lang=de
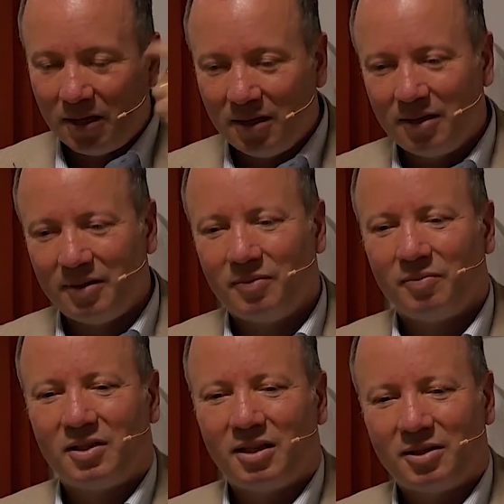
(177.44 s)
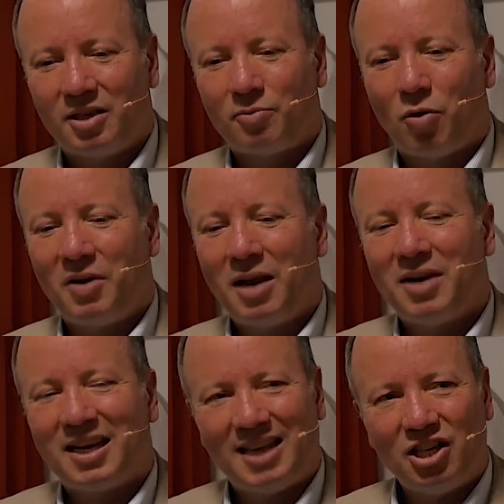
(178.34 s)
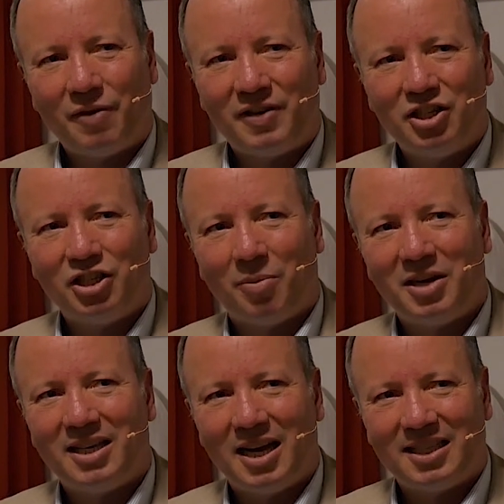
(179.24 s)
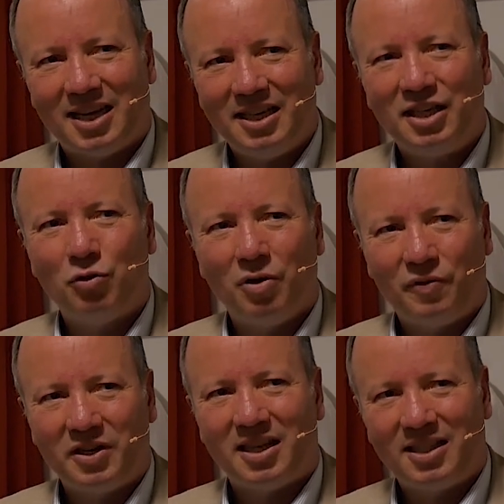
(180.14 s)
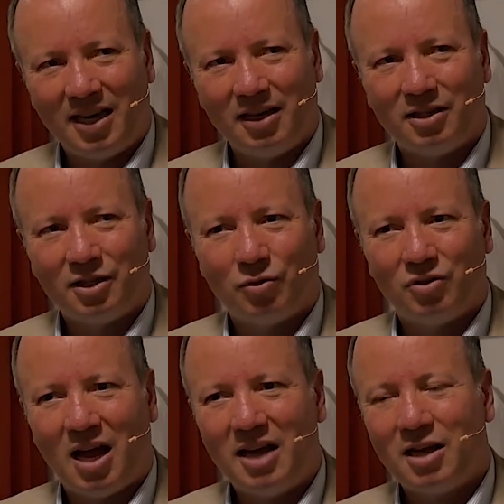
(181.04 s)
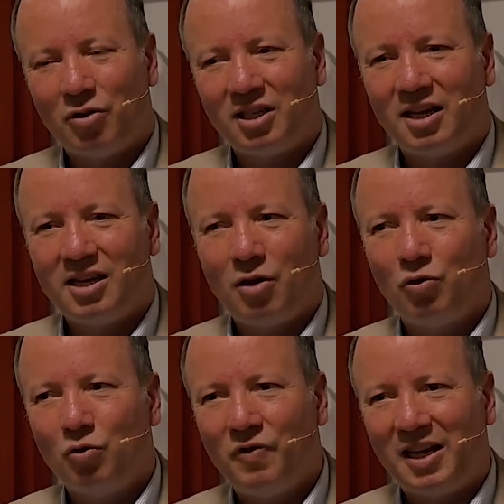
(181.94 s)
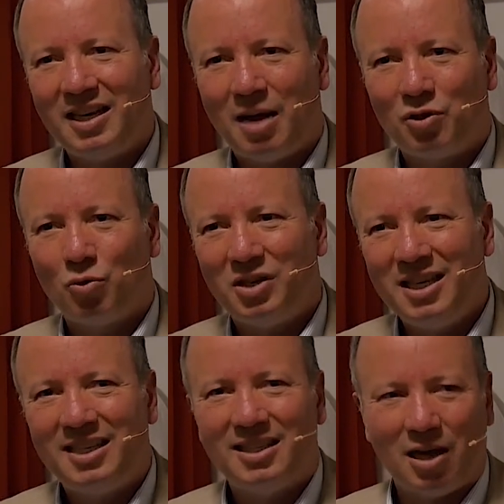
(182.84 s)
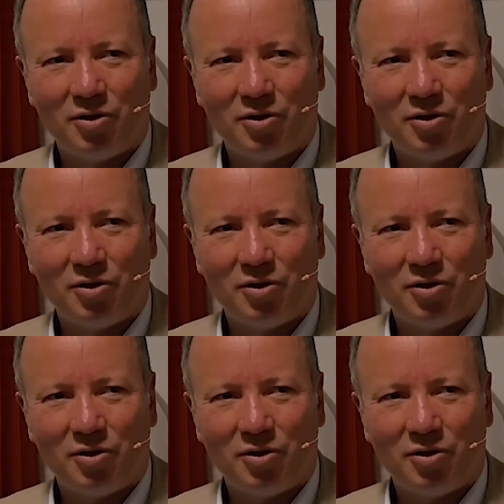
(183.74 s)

äh, das, das, Problem der gesellschaftlichen Stabilität ist ja nicht nur ein finanzielles. Und da hat ja unsere Regierung nun wirklich absolut nichts